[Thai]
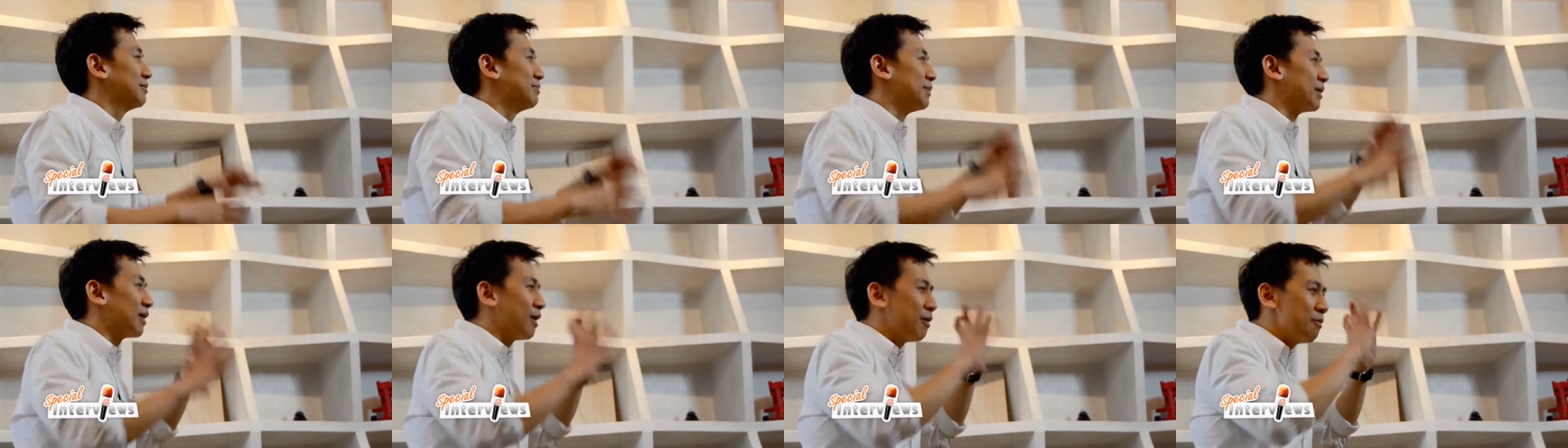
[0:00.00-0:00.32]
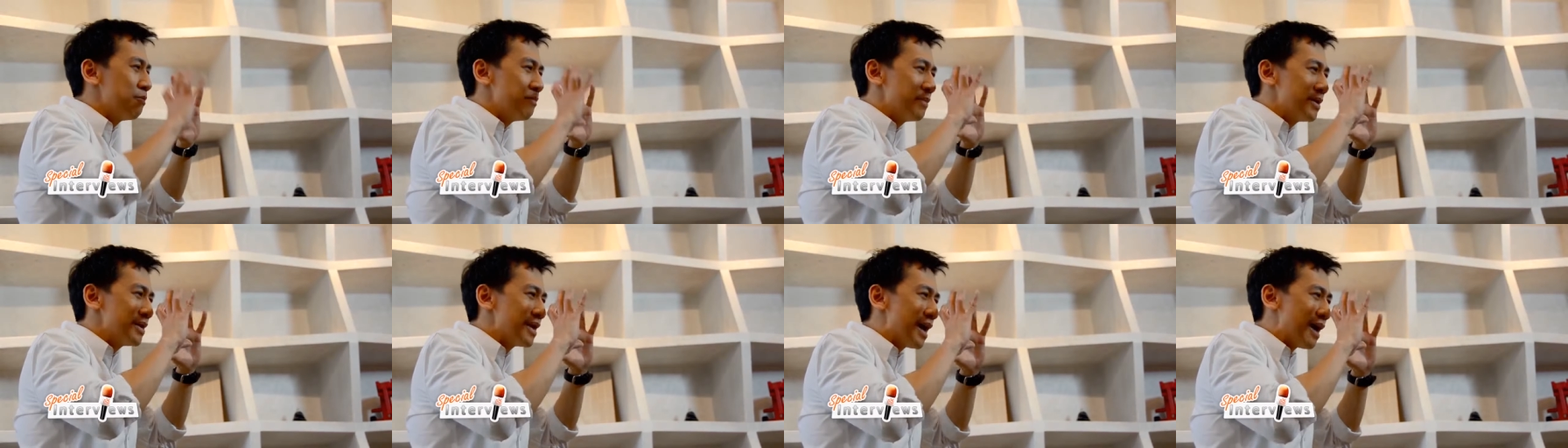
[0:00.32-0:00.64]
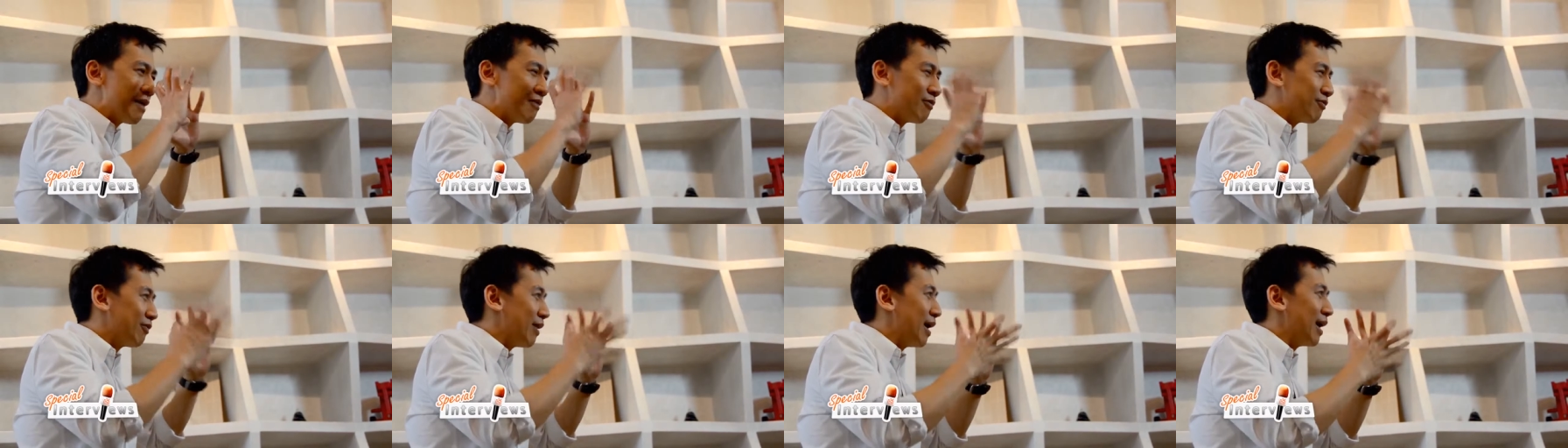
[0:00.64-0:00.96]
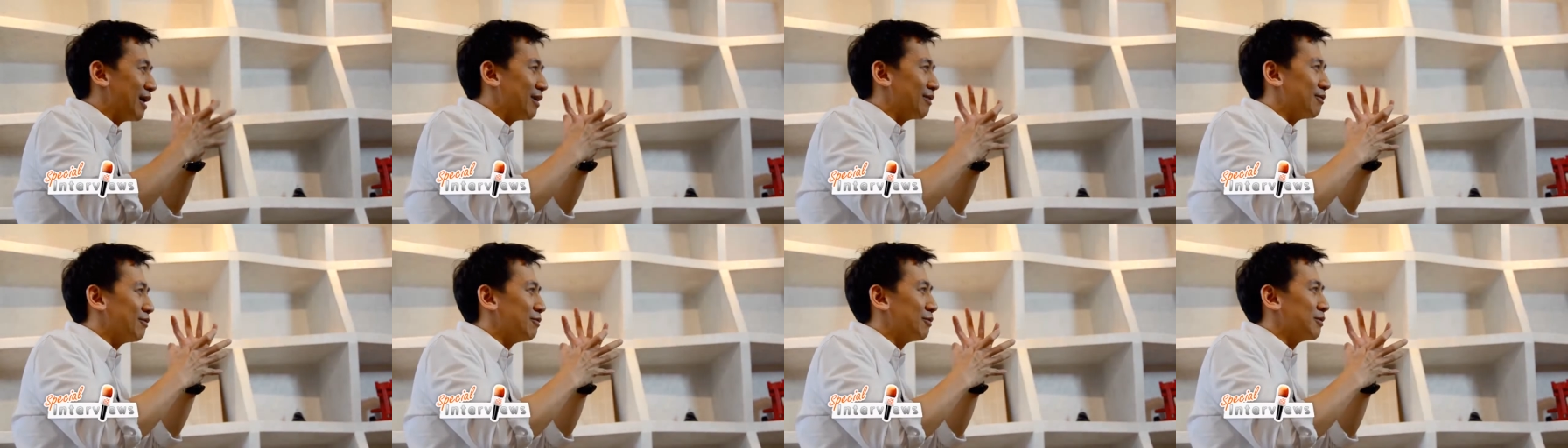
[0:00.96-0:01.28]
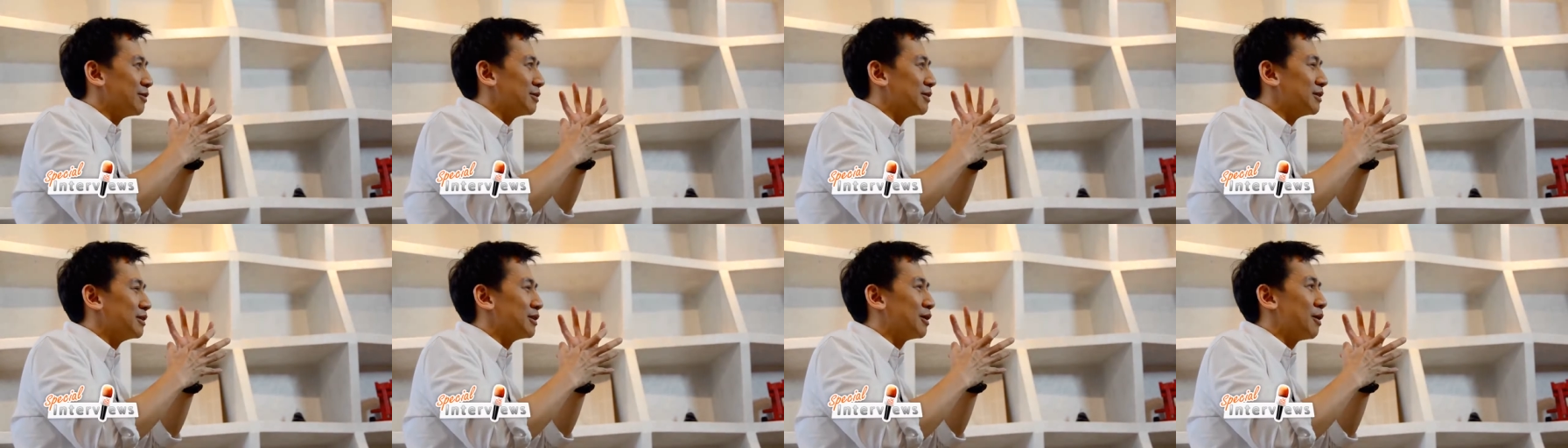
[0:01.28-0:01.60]
อมันเขาไม่อยากฟัง
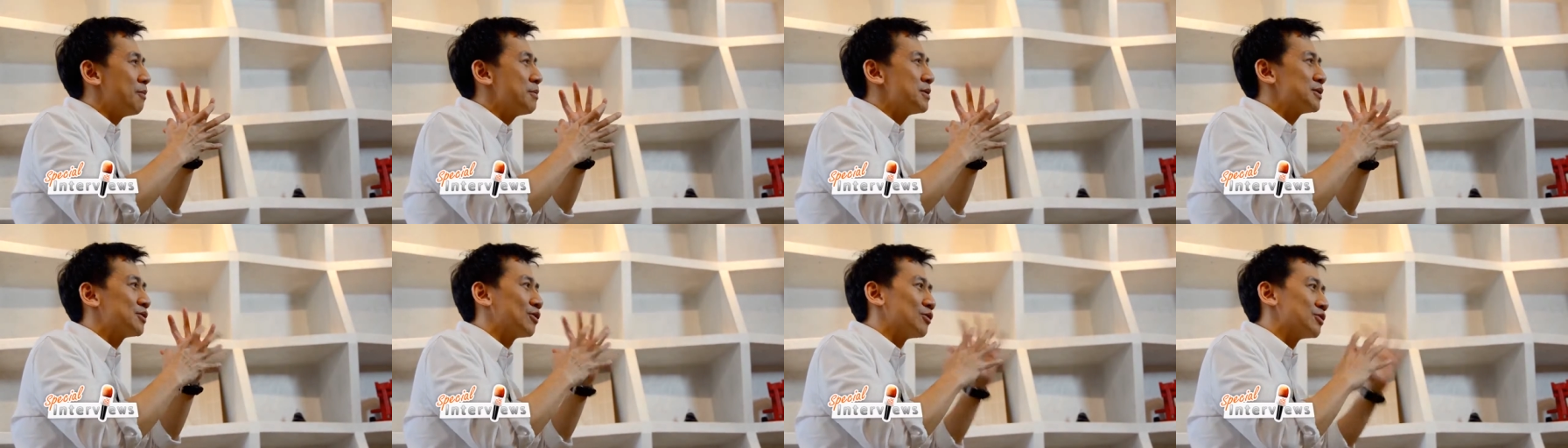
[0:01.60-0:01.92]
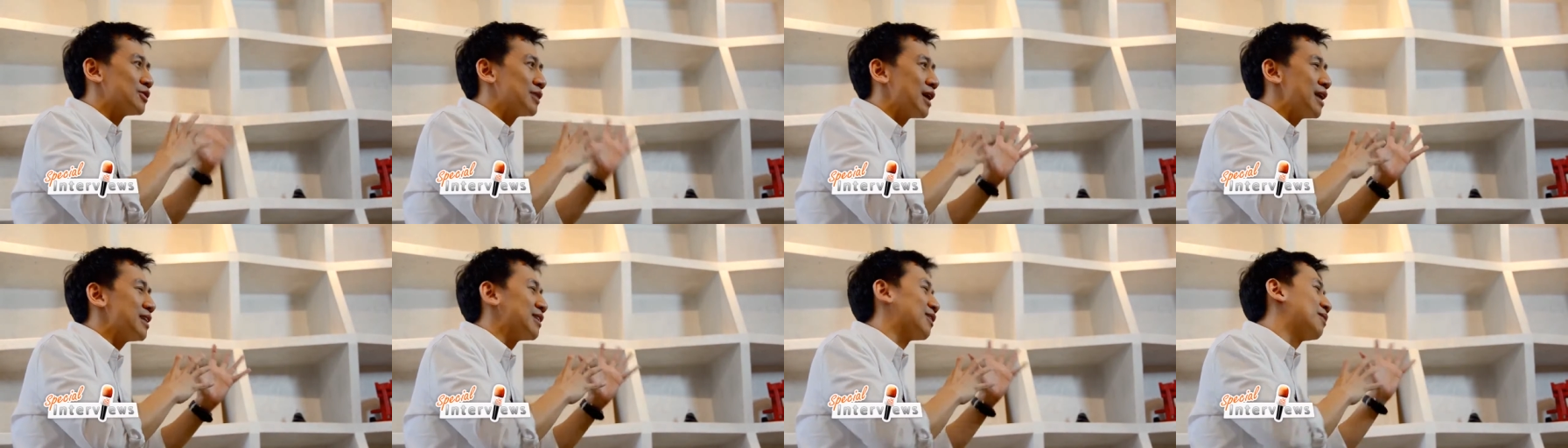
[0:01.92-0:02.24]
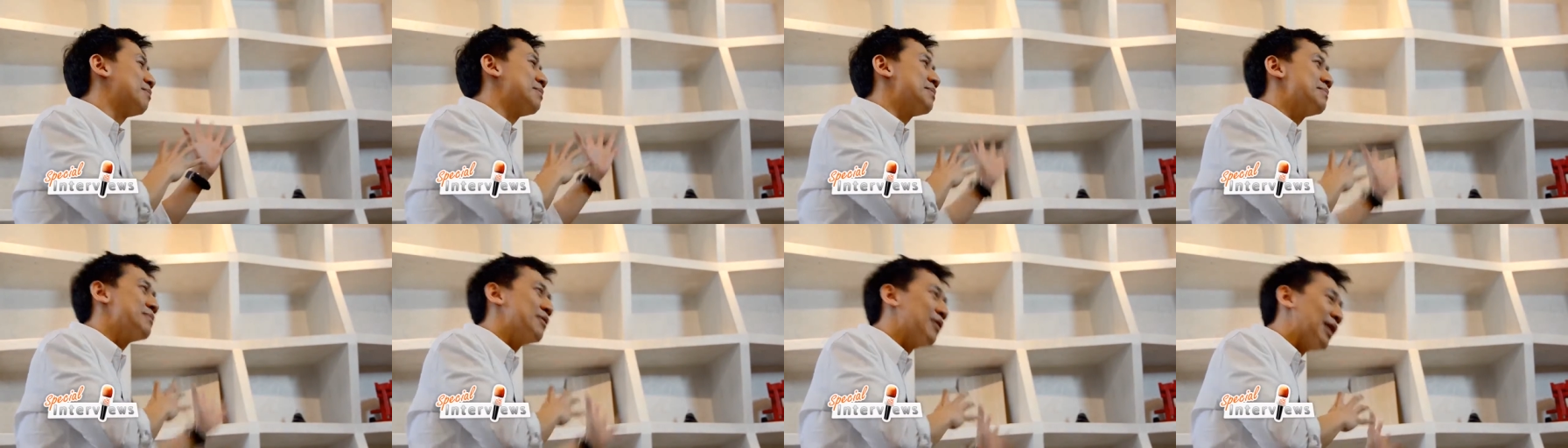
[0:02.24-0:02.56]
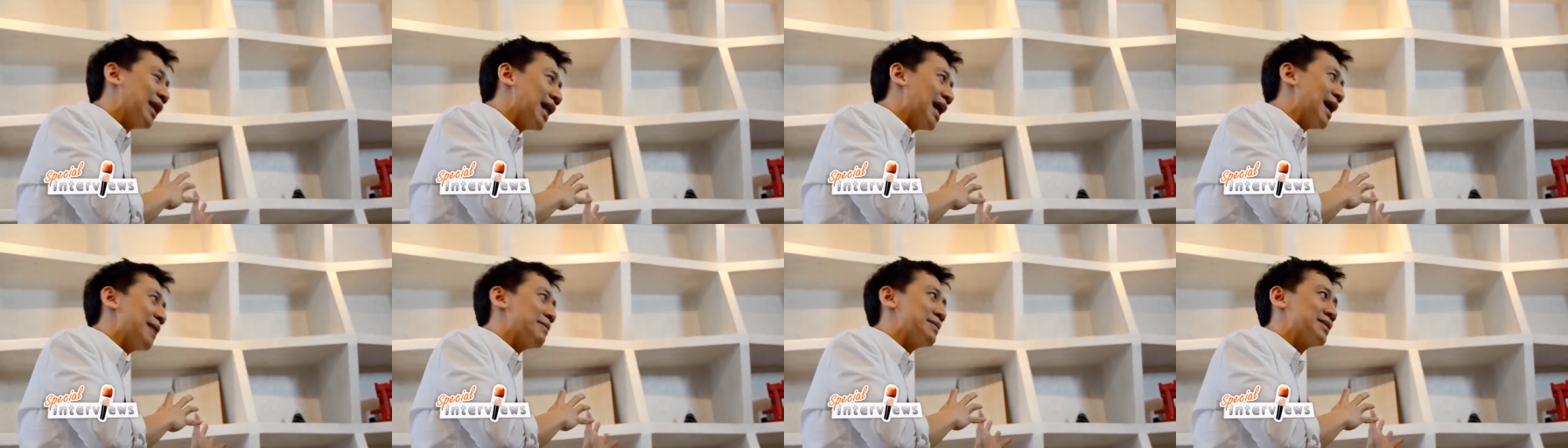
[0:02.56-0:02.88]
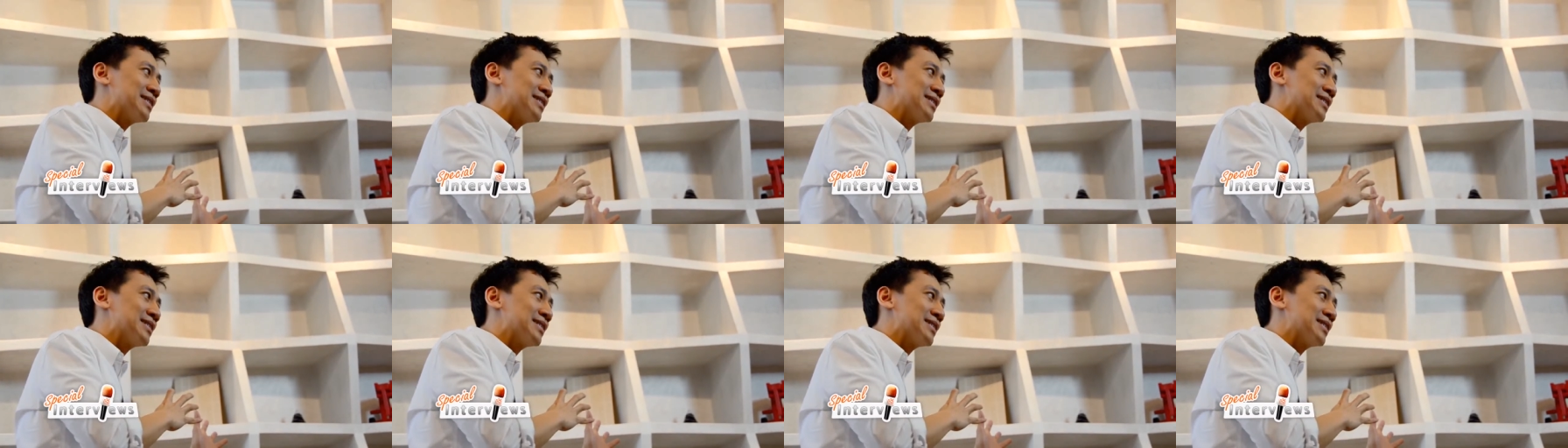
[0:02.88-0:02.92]
หรือเขาไม่สนใจ หรือเขาไม่มีเวลา